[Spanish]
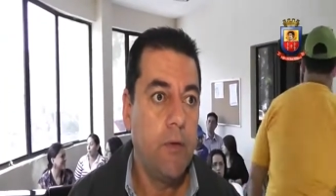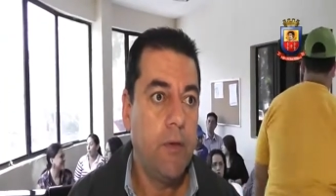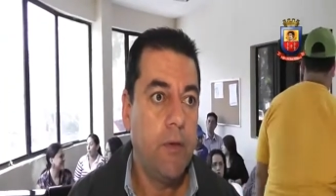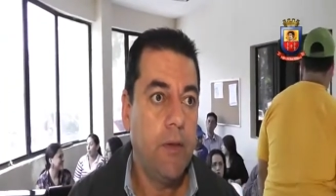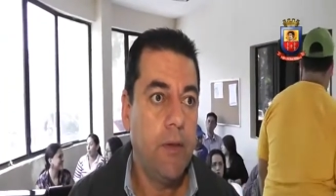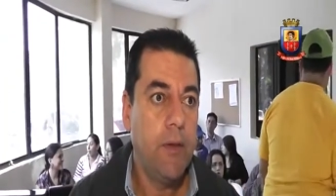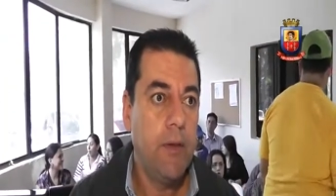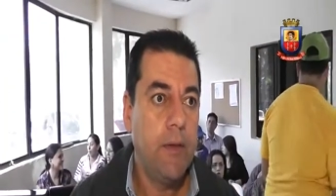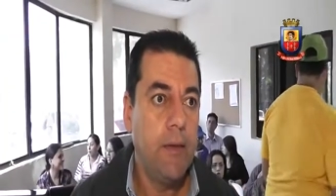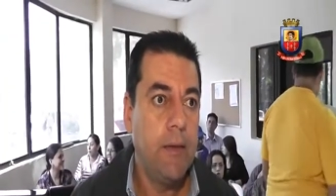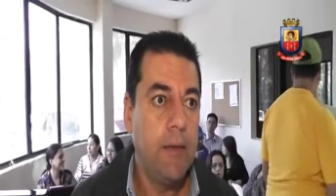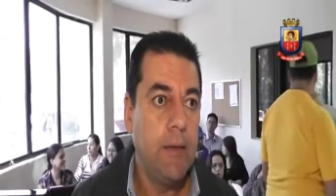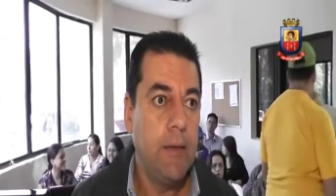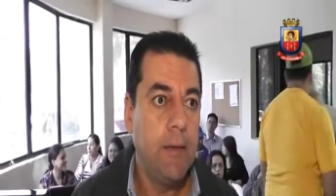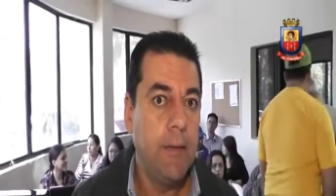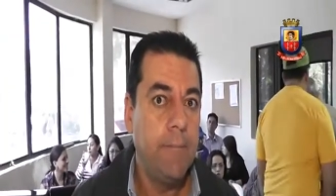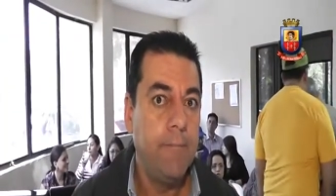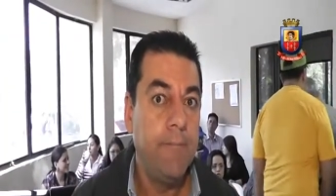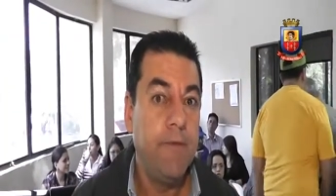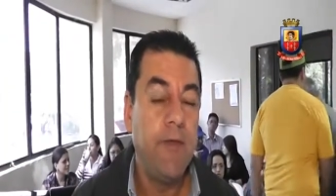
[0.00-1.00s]

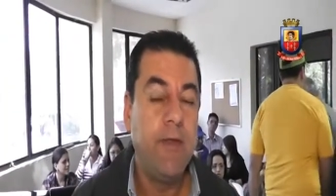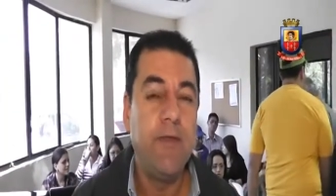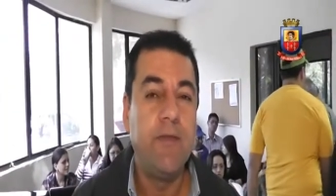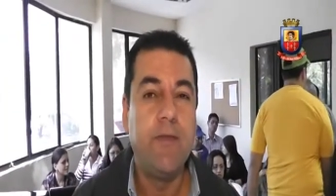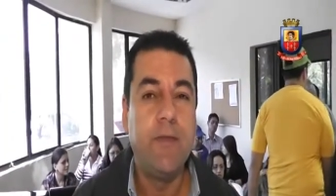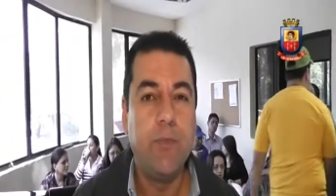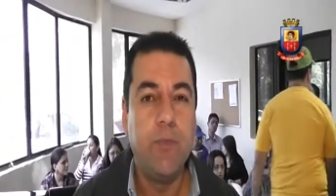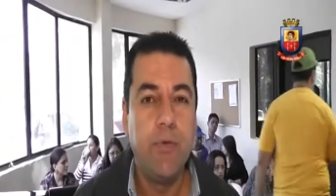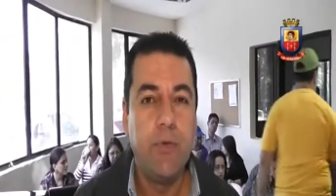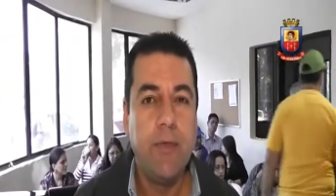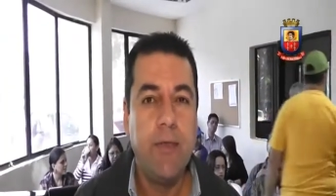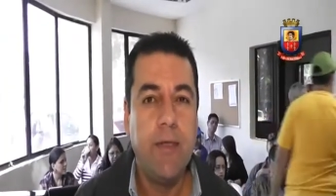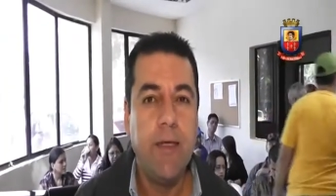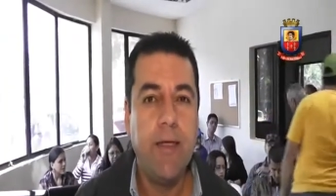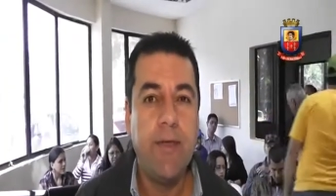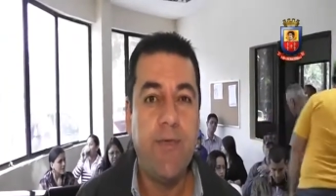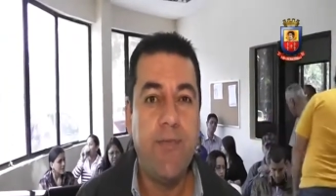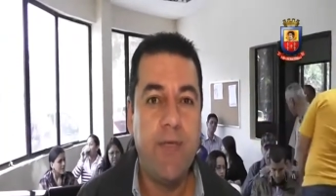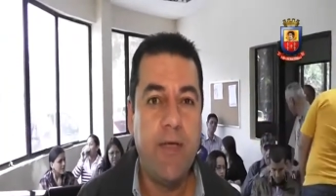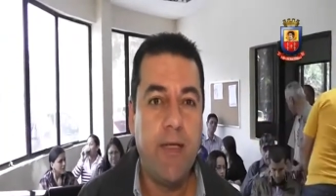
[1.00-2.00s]
eh, se
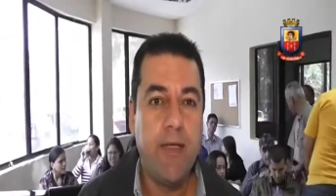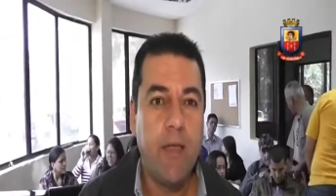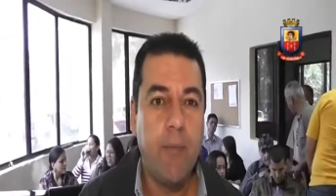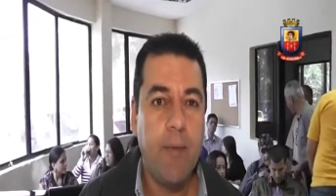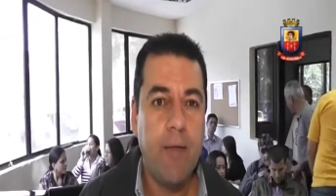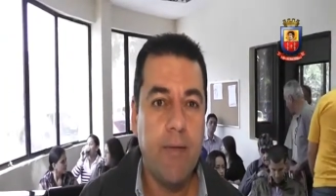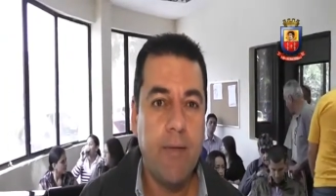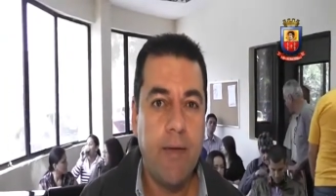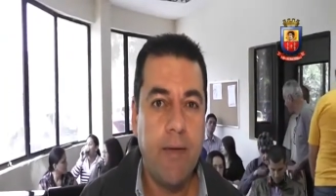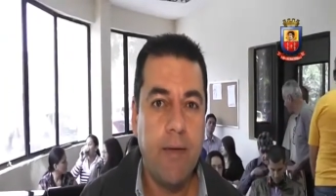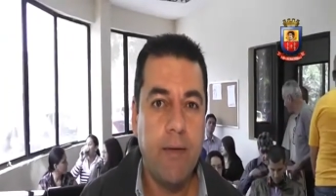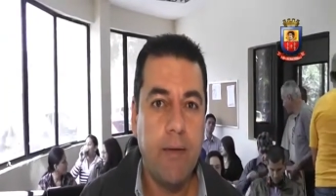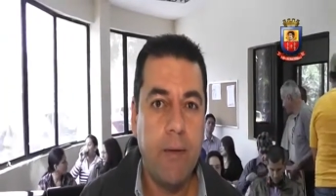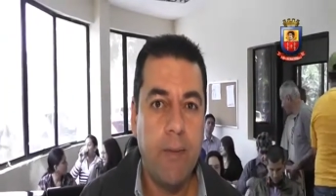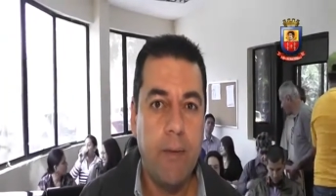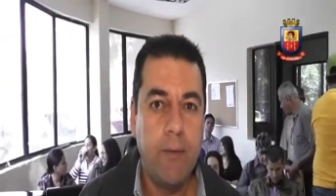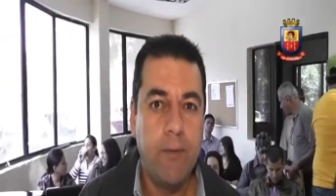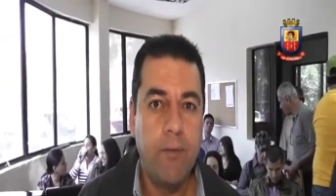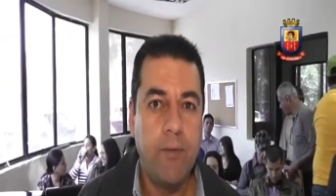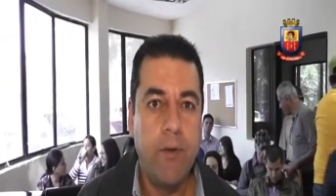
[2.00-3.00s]
distribuye en siete mesas de
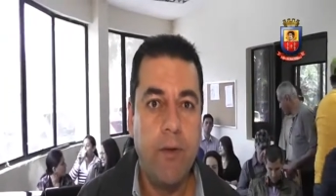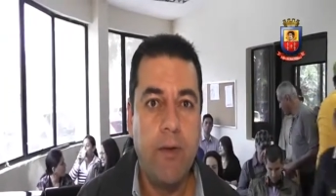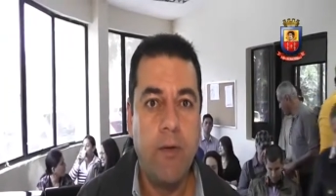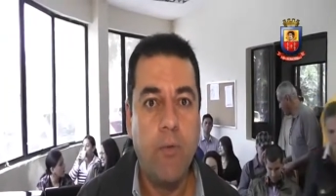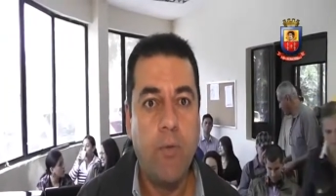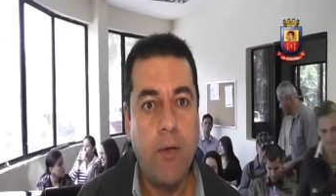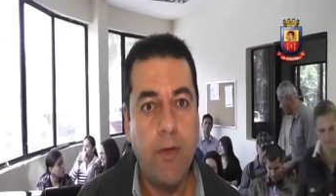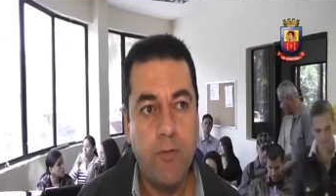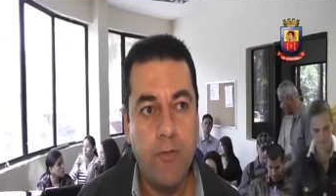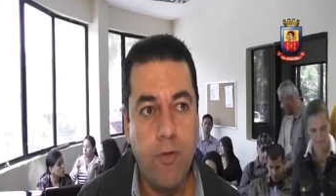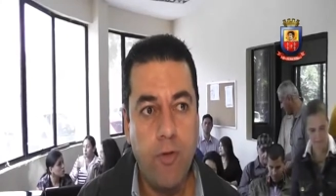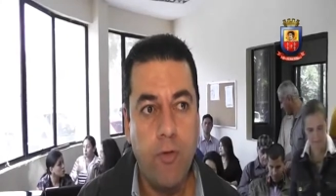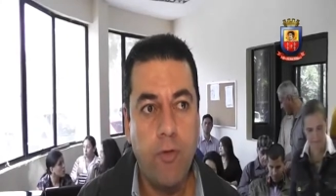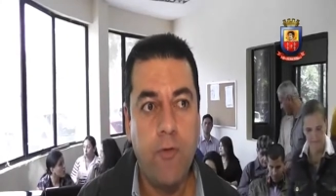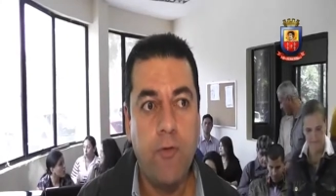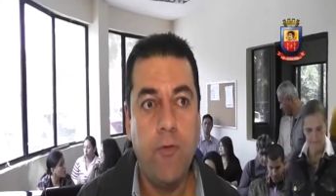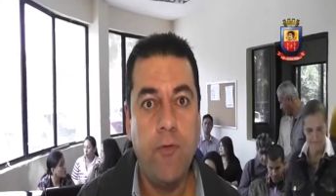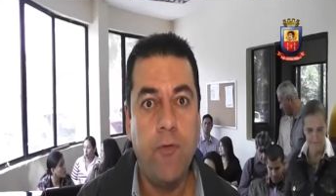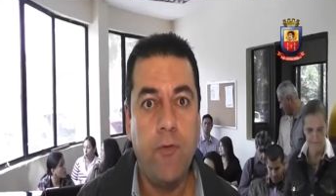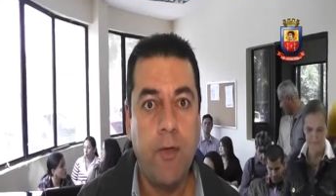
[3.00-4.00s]
trabajo,
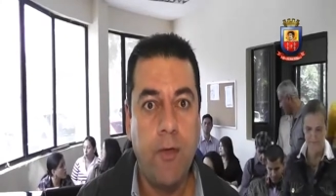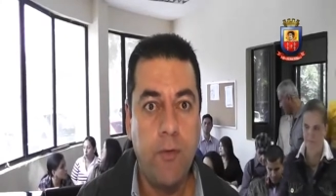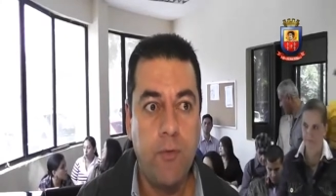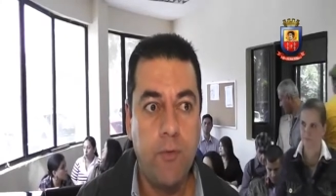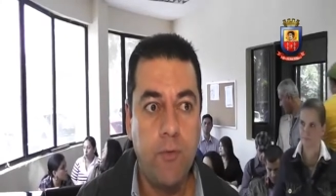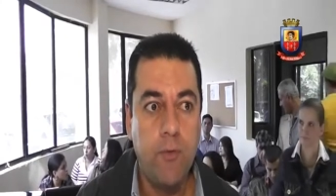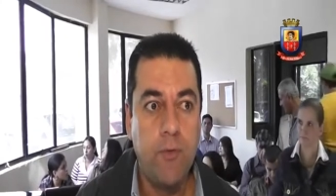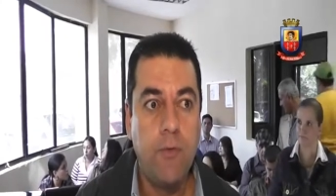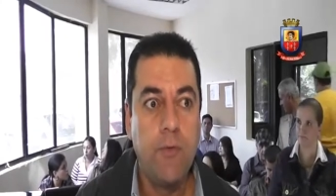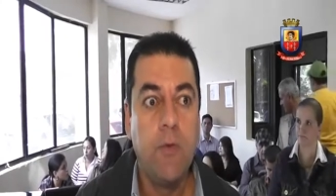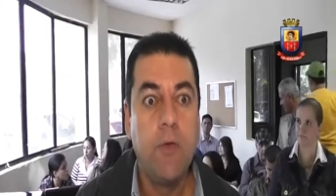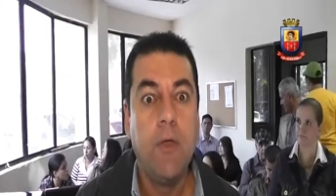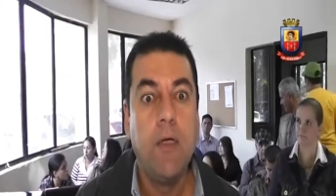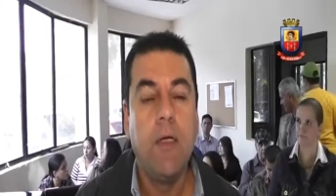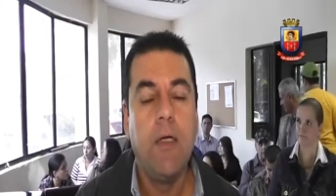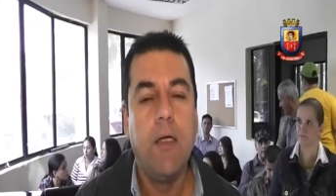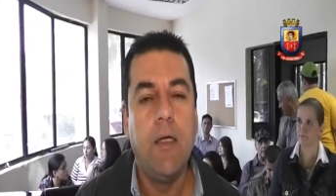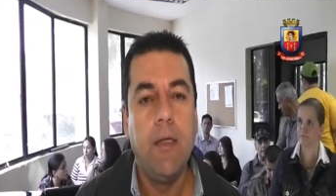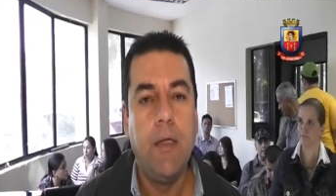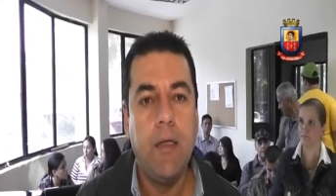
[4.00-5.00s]
educación, salud,
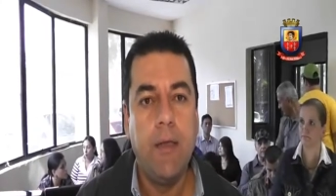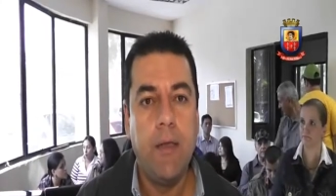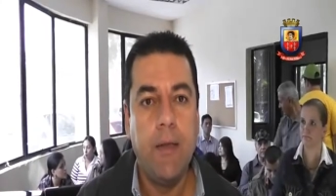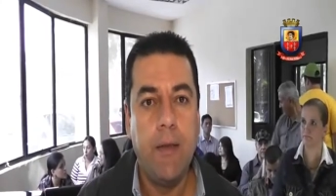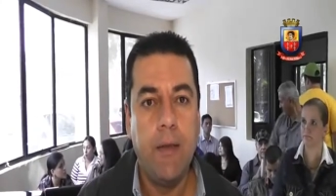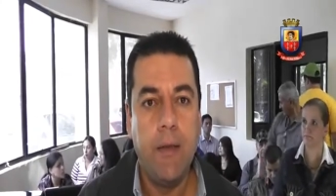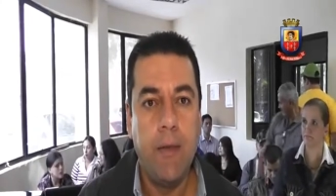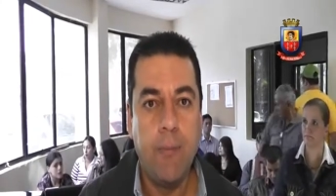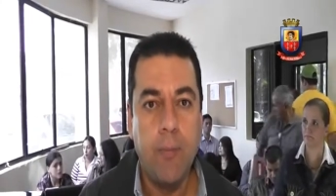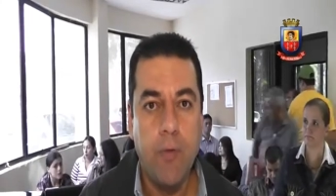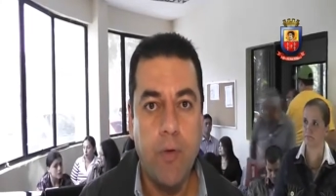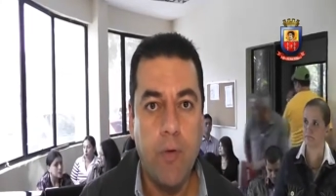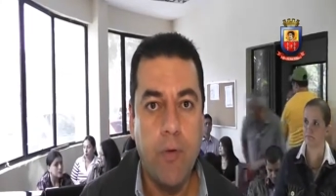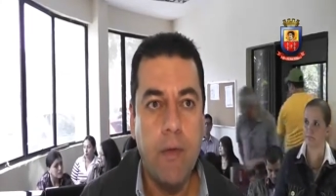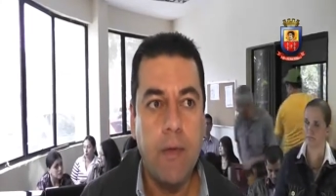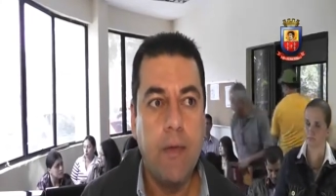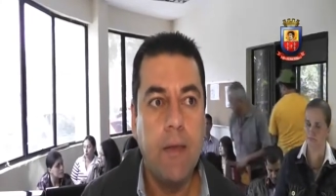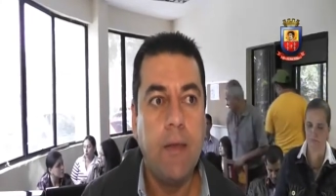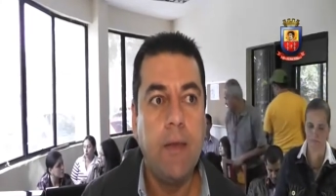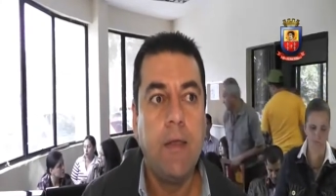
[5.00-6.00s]
eh,
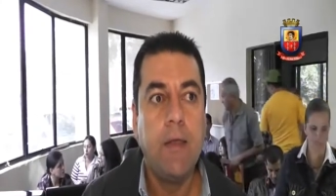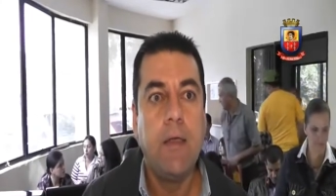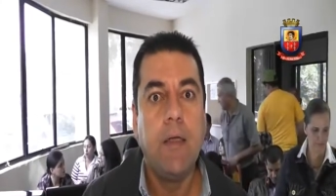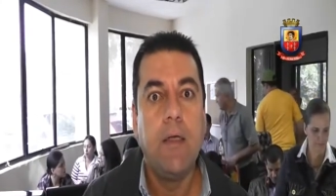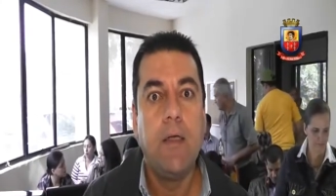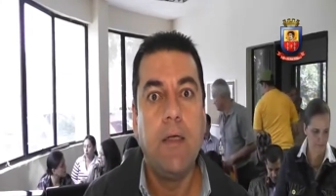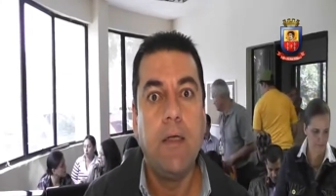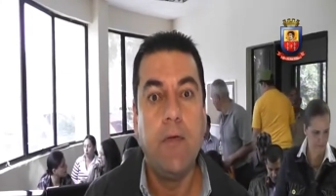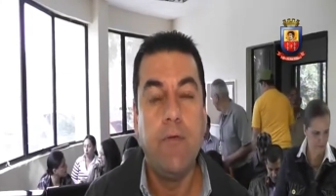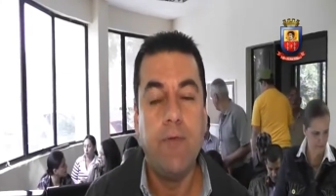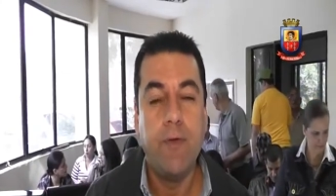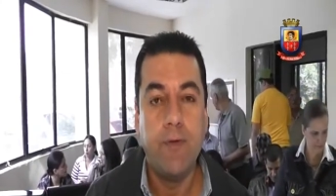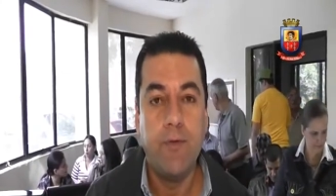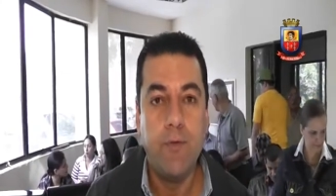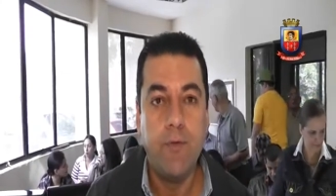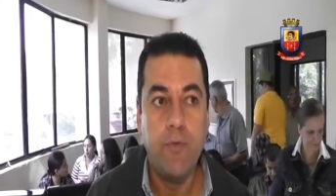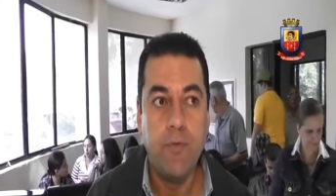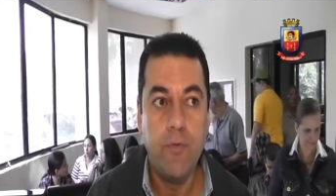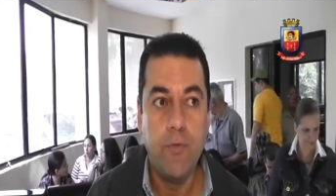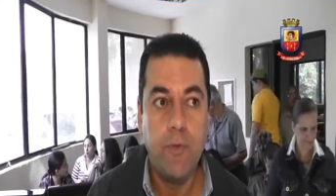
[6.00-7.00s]
deporte,
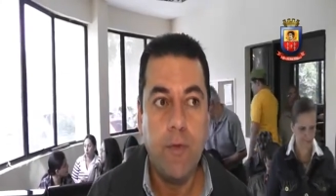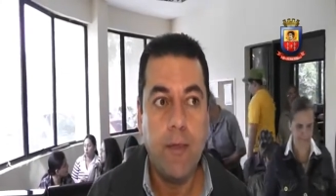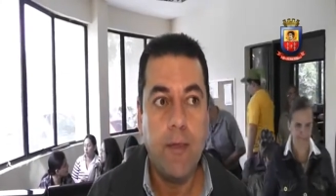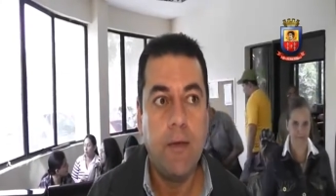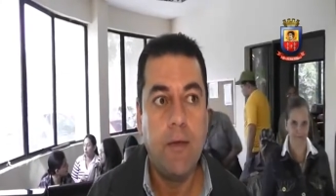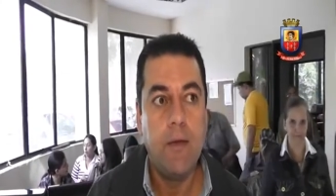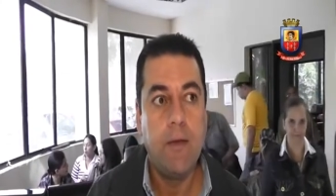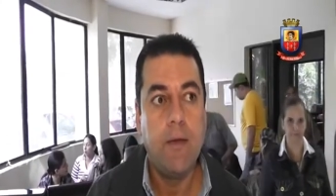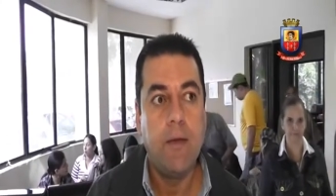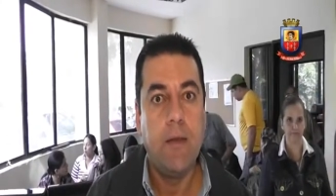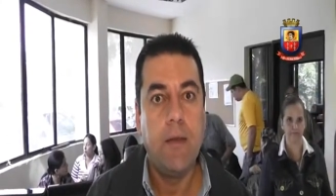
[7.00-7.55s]
infraestructura,